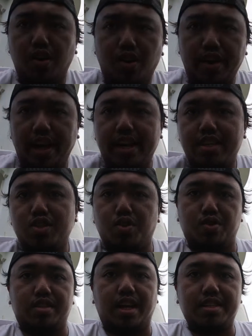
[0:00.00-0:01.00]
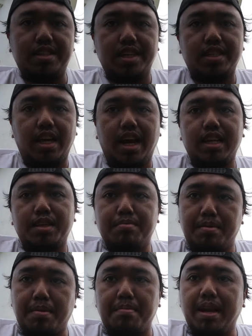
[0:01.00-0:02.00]
Okay, so success ang ating
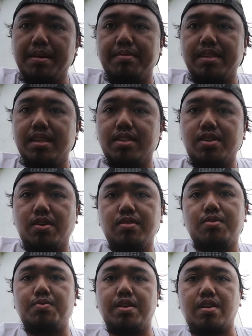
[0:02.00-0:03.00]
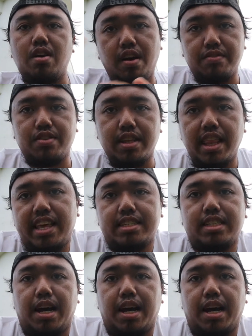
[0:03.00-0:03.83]
pagpapalipad ng drone. You're off to the next